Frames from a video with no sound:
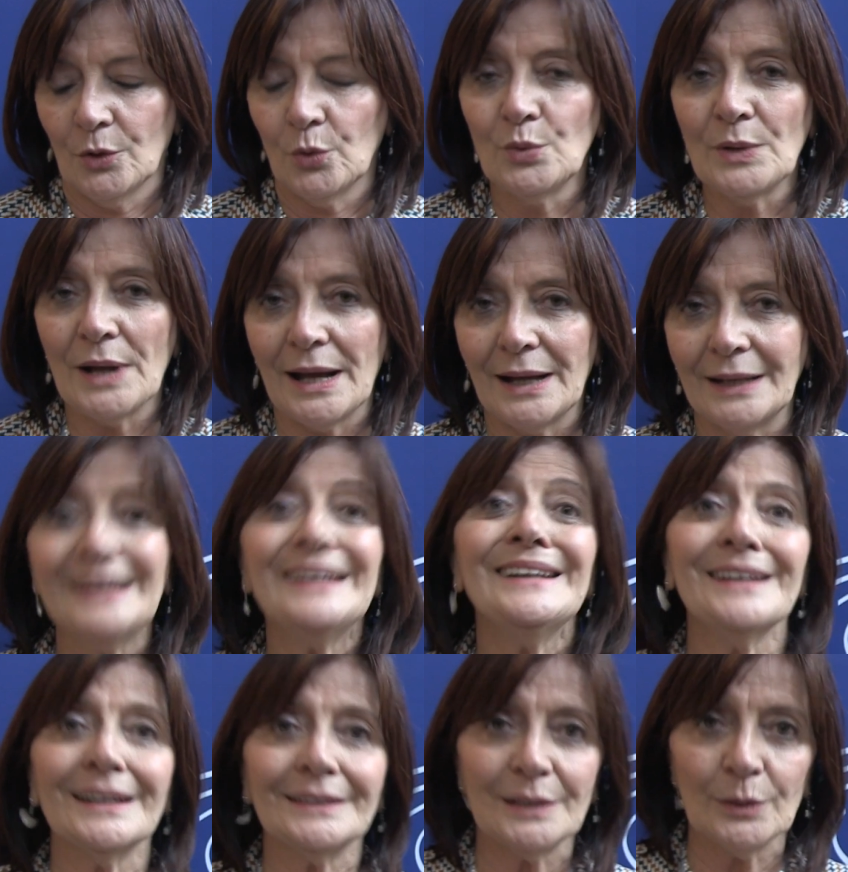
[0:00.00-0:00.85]
una
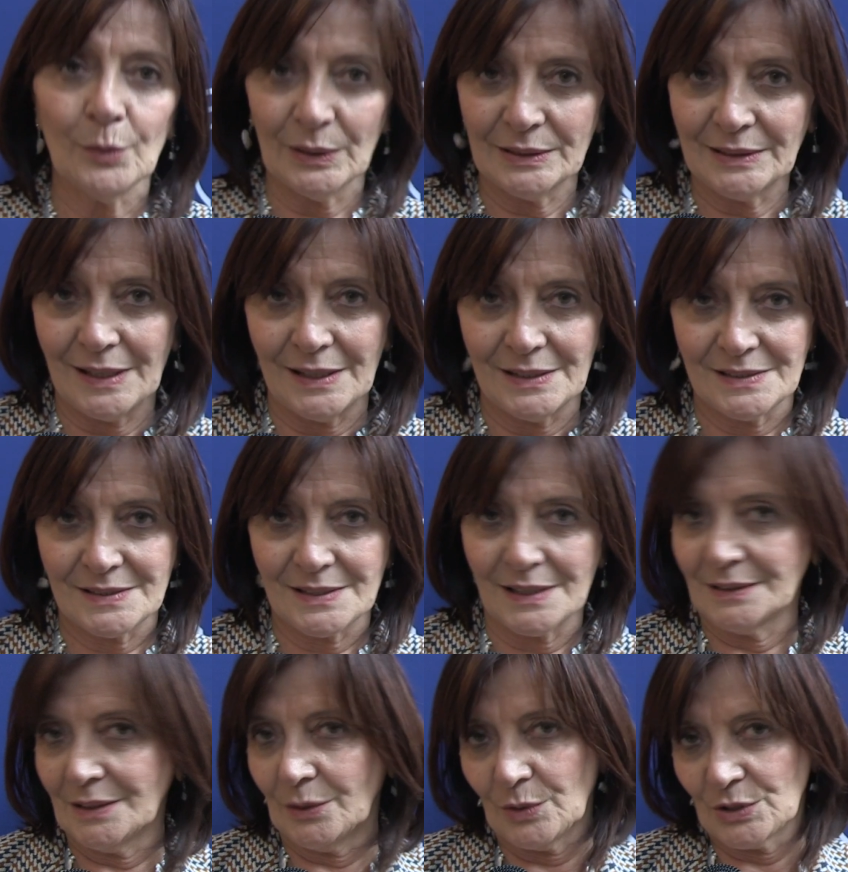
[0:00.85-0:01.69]

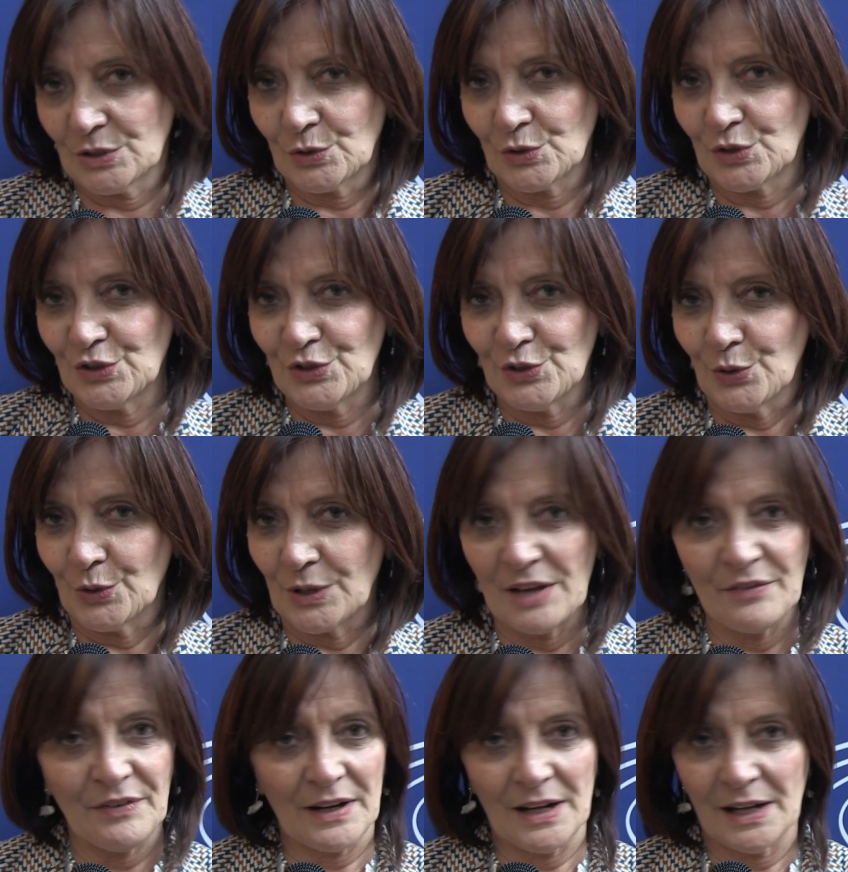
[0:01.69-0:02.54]
inadeguatezza di questo
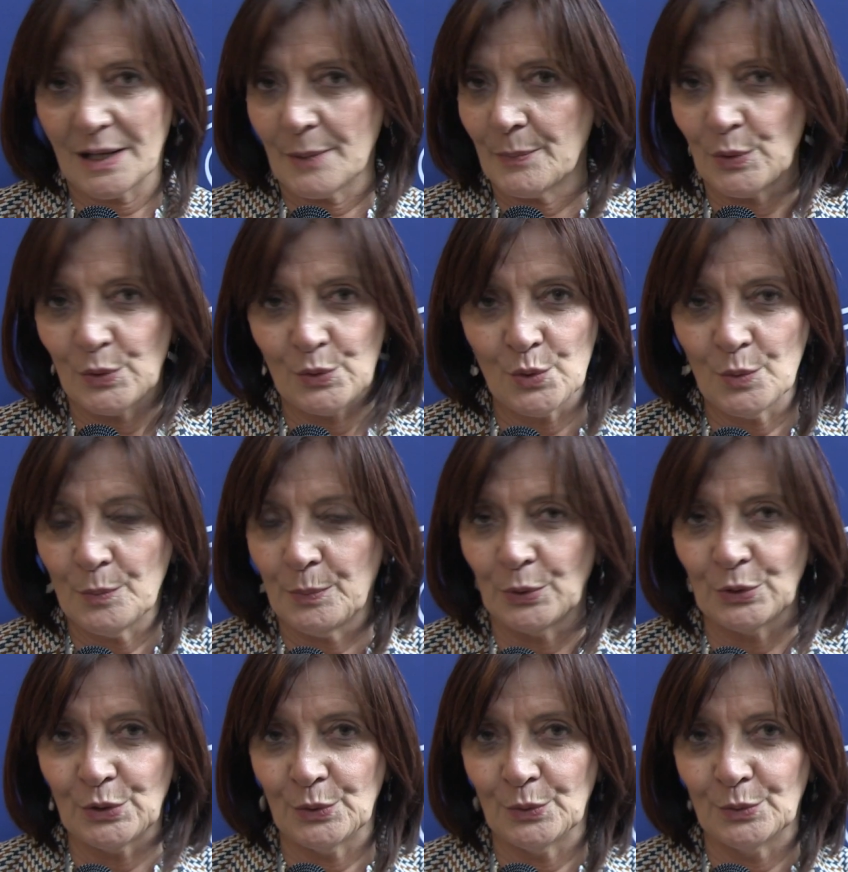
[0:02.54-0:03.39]
signore a fare il
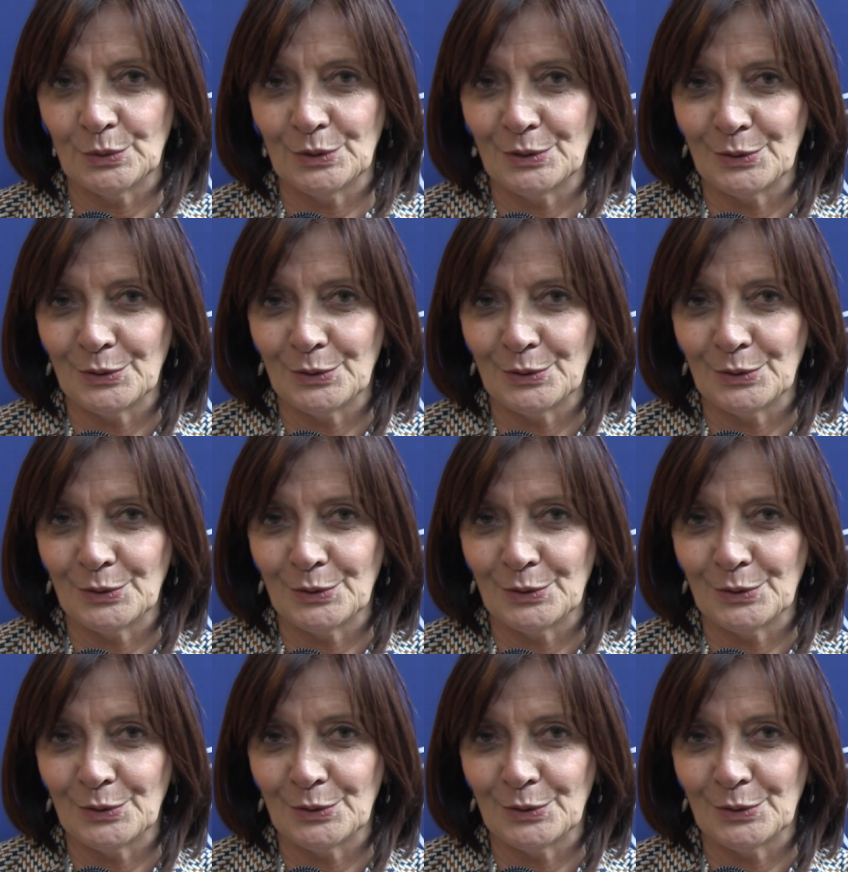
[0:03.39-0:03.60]
capogruppo di un,